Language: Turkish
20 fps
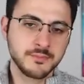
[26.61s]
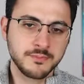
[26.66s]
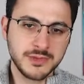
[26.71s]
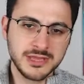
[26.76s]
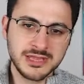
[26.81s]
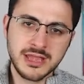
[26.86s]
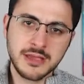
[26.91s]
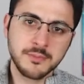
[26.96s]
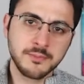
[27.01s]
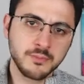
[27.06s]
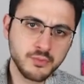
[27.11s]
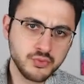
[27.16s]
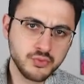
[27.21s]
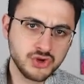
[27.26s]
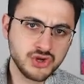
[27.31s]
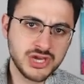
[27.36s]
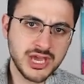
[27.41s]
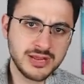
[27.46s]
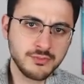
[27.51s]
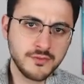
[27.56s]
Bir de
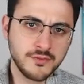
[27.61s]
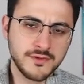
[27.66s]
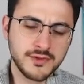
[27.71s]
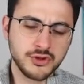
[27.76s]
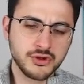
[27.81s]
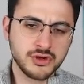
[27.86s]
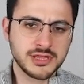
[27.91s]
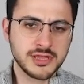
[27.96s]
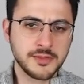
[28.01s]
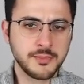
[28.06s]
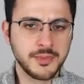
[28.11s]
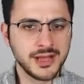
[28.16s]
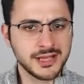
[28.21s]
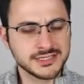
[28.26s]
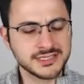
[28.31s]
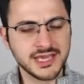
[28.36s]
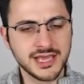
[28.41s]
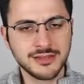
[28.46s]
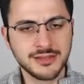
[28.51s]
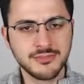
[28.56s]
bu, bu videoda
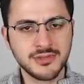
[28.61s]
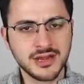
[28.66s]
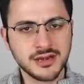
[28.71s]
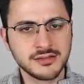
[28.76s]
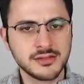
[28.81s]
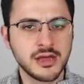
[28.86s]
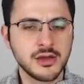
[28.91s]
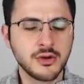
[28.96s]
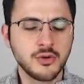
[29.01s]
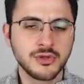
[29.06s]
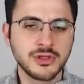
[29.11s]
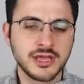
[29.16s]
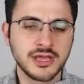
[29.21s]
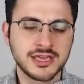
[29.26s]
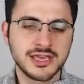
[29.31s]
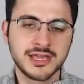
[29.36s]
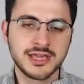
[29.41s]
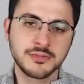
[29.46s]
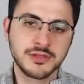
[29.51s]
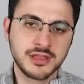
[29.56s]
bazı kelimeler daha
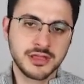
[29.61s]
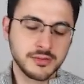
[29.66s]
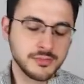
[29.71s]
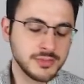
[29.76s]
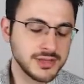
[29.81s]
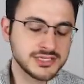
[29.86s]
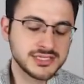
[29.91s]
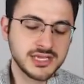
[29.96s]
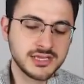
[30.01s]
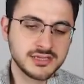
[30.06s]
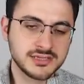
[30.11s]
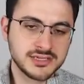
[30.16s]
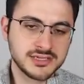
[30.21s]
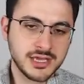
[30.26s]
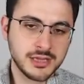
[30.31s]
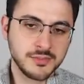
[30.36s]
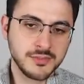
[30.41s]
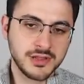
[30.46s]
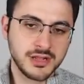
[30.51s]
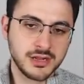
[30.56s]
kolay kelimeler. Bileceğiniz
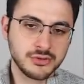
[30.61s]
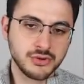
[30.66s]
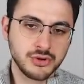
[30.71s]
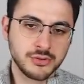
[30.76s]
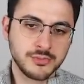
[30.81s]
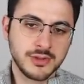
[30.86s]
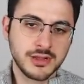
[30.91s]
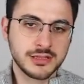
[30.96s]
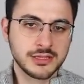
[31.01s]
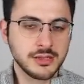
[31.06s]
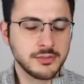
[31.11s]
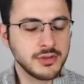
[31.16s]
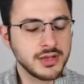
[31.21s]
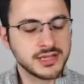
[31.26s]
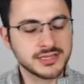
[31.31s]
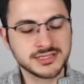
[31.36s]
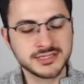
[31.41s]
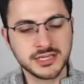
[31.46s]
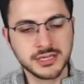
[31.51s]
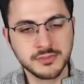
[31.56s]
kelimeler normalde.
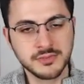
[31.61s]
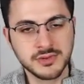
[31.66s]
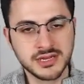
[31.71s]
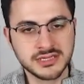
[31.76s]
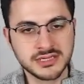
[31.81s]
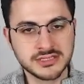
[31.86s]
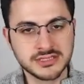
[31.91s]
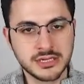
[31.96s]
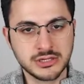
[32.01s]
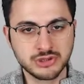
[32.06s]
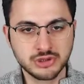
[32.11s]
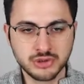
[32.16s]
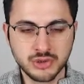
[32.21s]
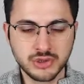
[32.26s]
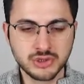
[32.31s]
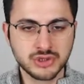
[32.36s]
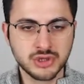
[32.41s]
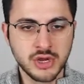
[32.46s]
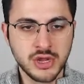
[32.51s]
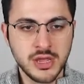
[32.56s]
Bazıları biraz daha
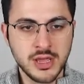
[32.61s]
zor.